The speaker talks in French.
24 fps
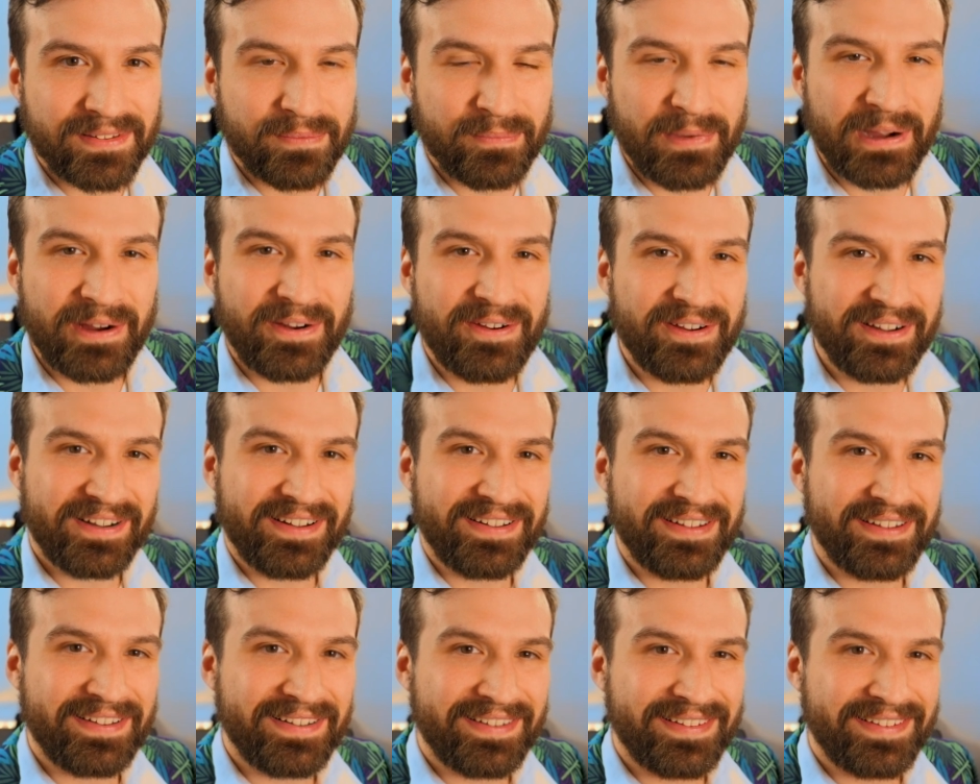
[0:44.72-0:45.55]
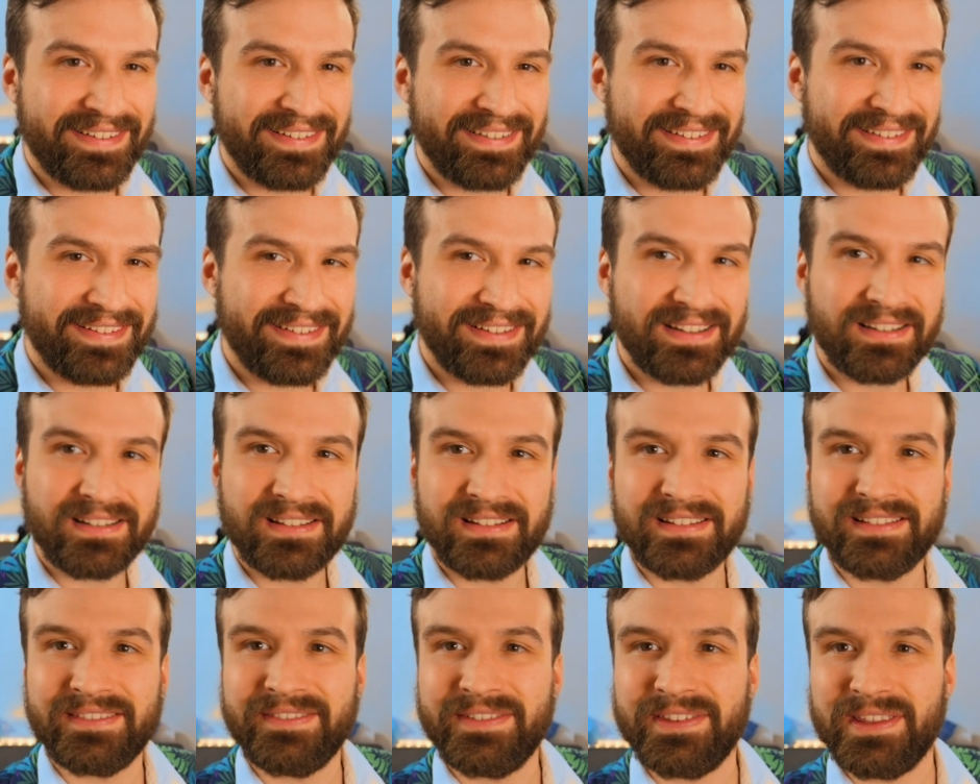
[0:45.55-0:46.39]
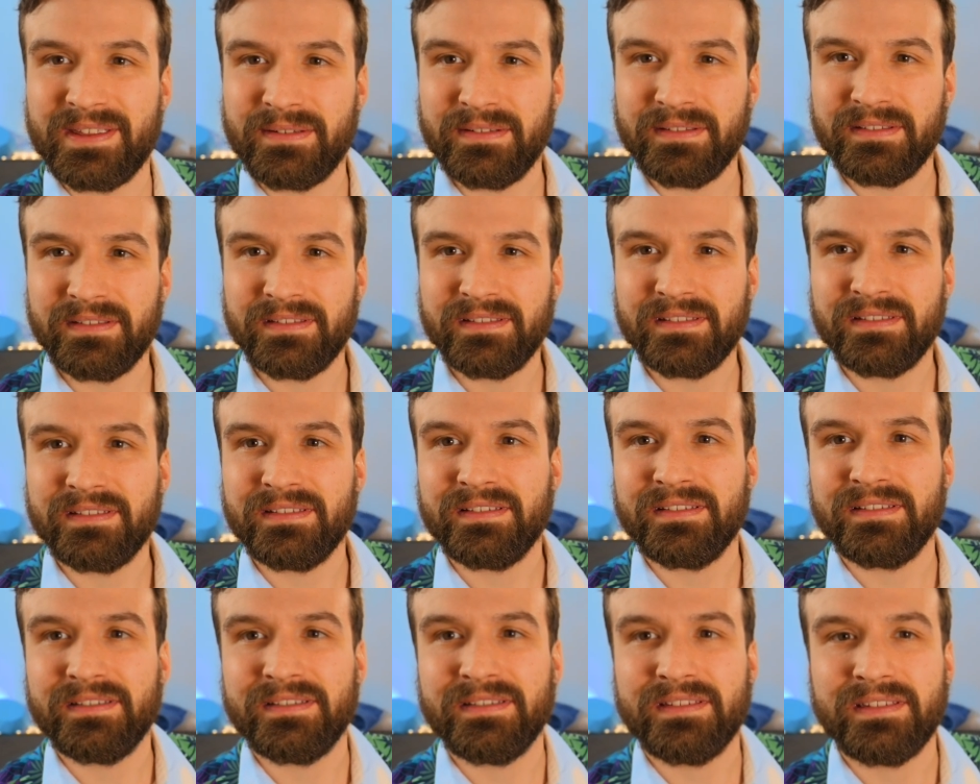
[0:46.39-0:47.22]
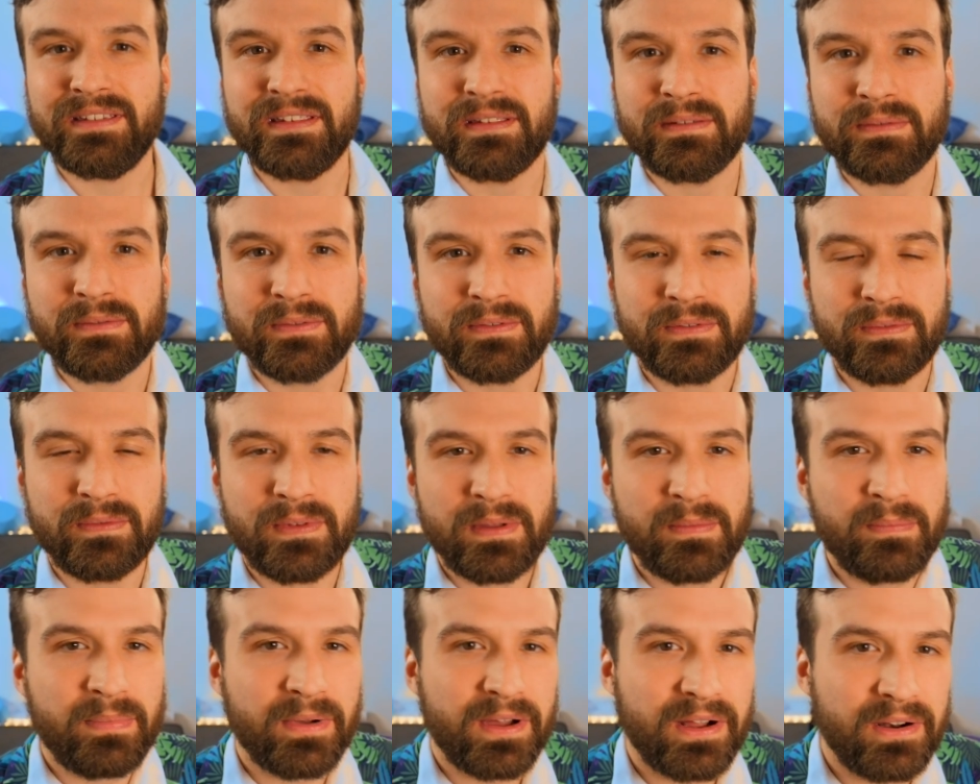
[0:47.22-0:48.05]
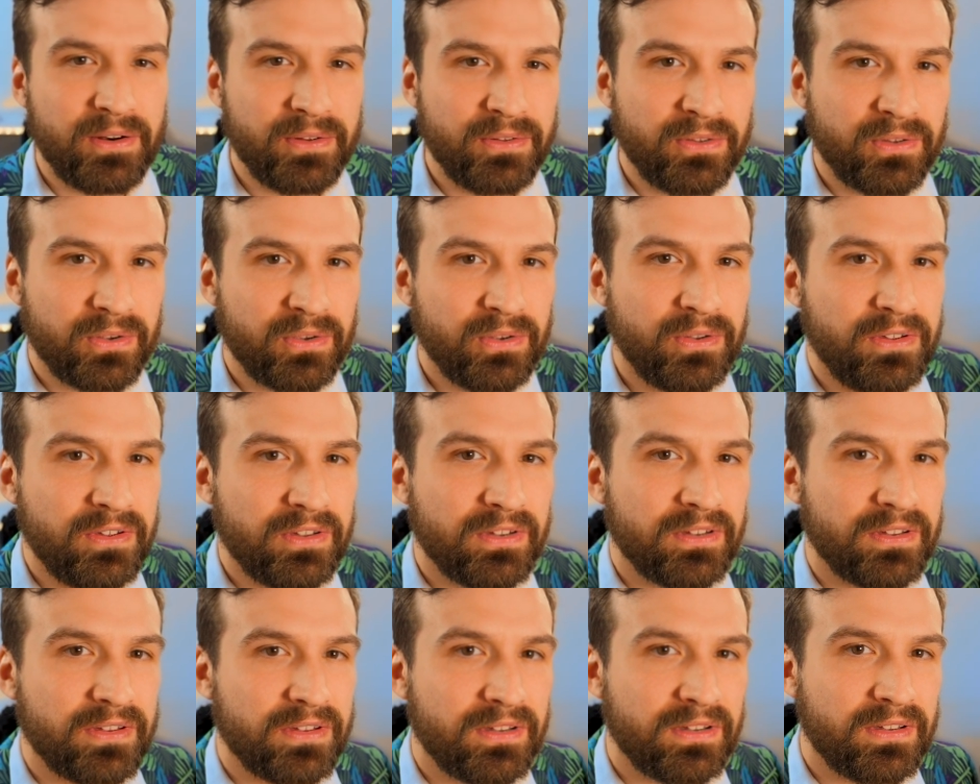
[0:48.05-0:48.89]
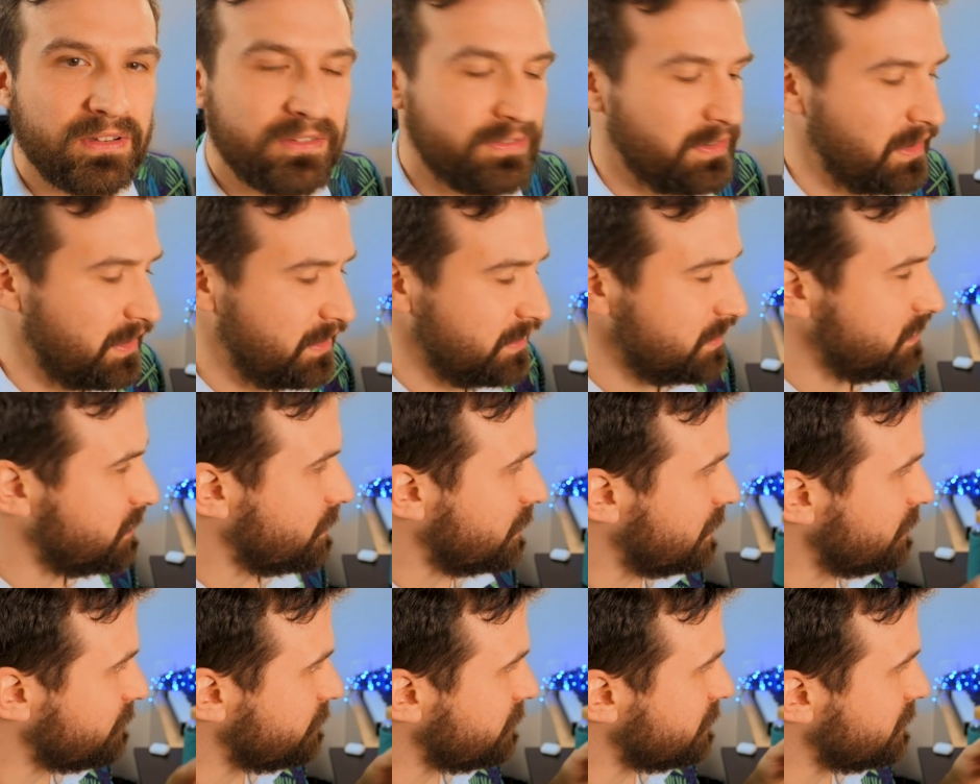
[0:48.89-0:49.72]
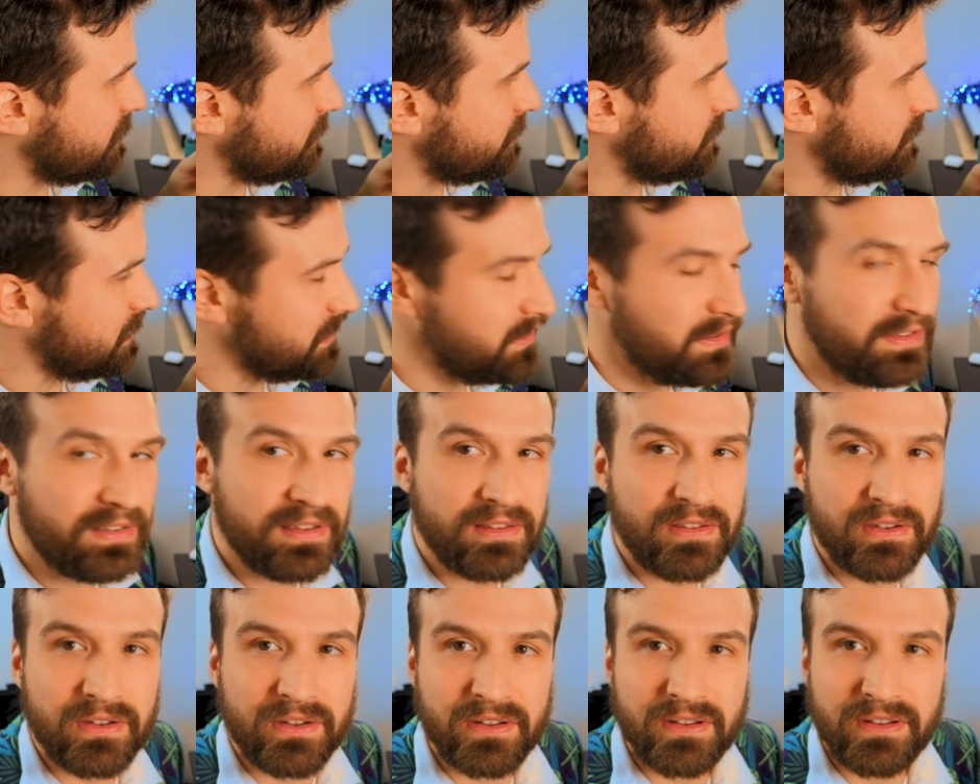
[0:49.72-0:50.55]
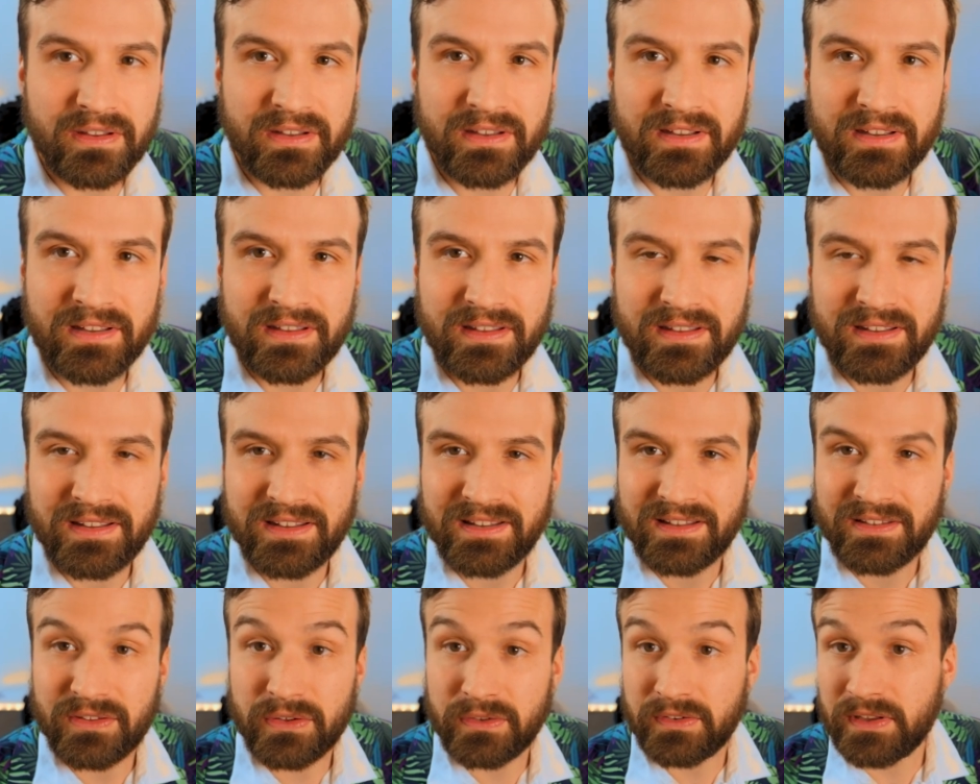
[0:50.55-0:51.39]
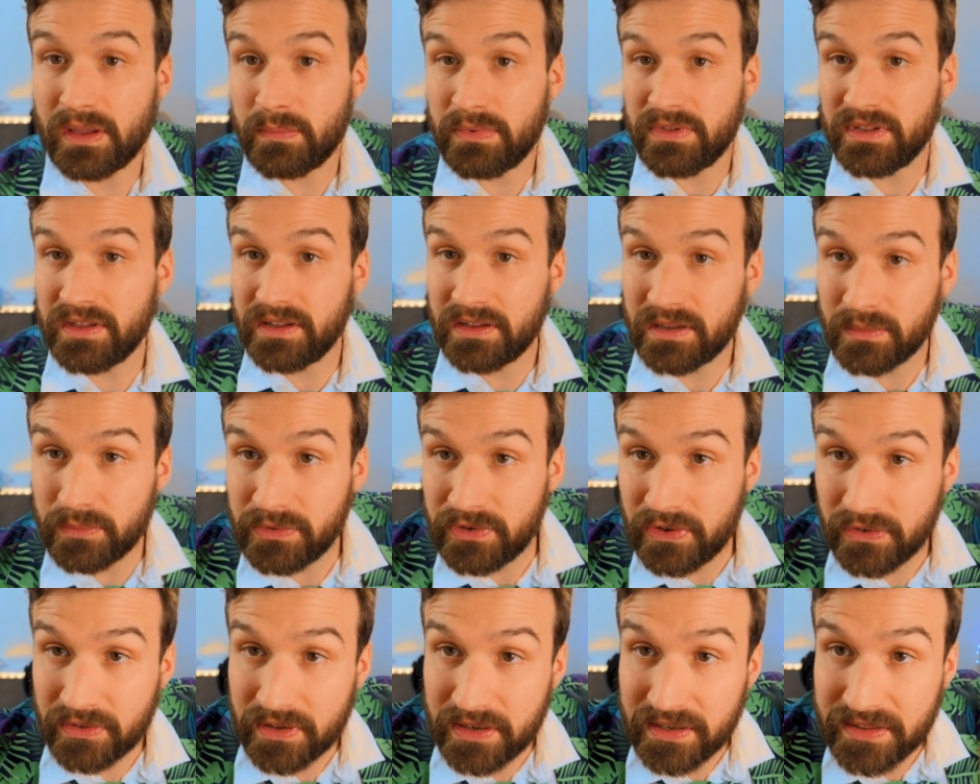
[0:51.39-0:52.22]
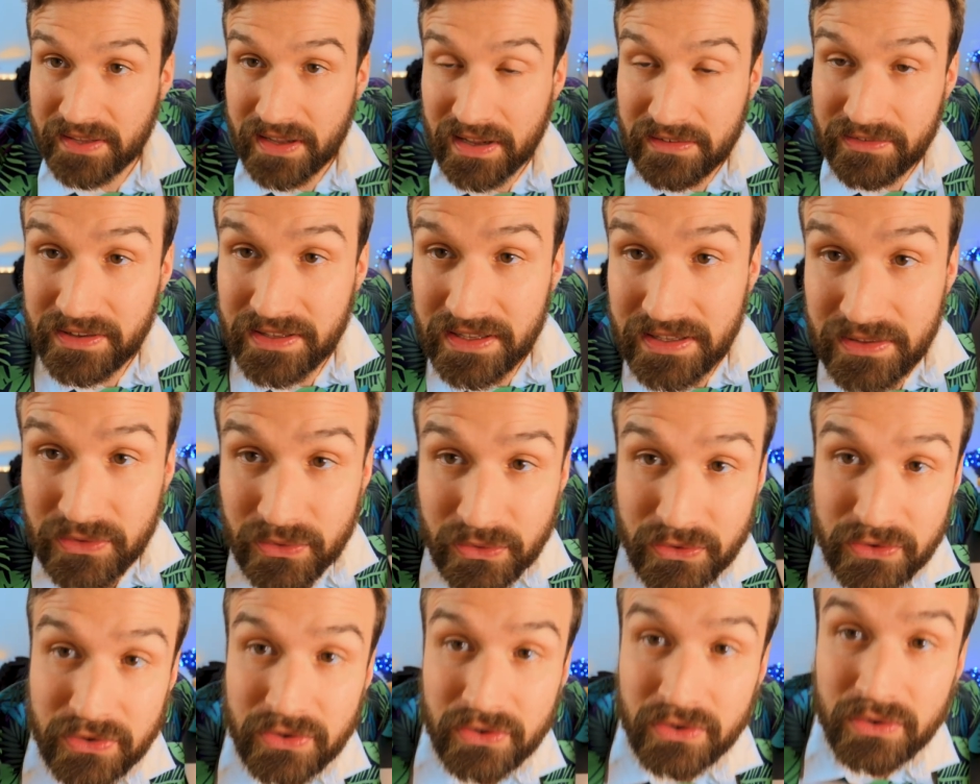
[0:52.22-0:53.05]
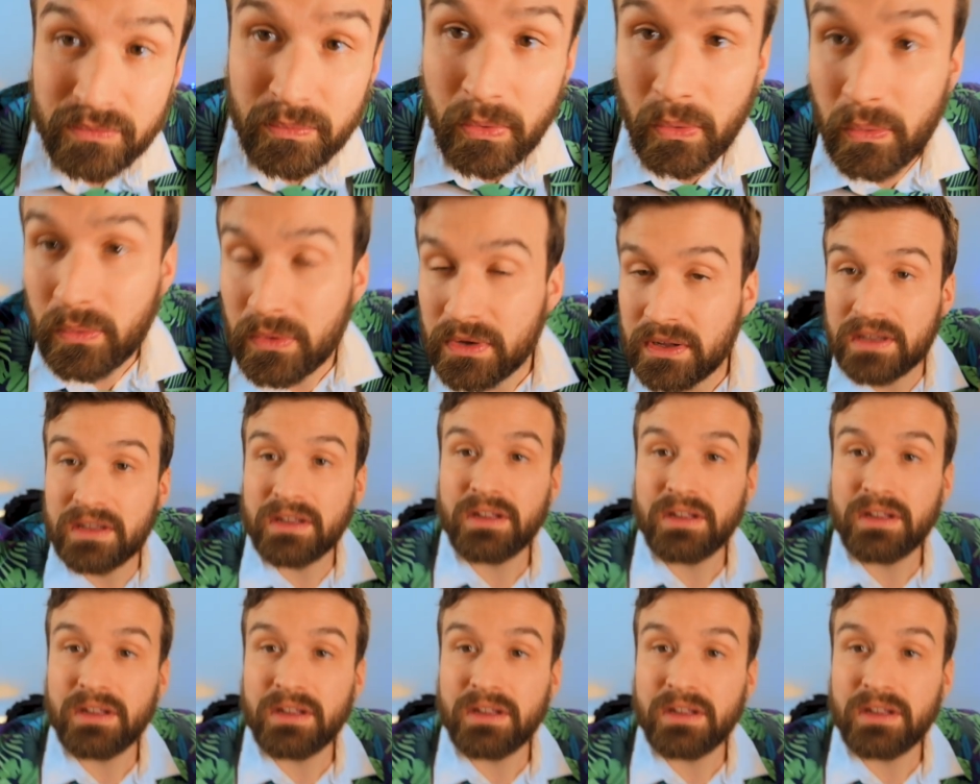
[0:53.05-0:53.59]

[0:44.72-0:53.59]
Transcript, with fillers: Bah quoi Vous pas le truc Enfin, dans la vidéo, il disait de, de s'habiller comme si on allait travailler, donc euh, bon.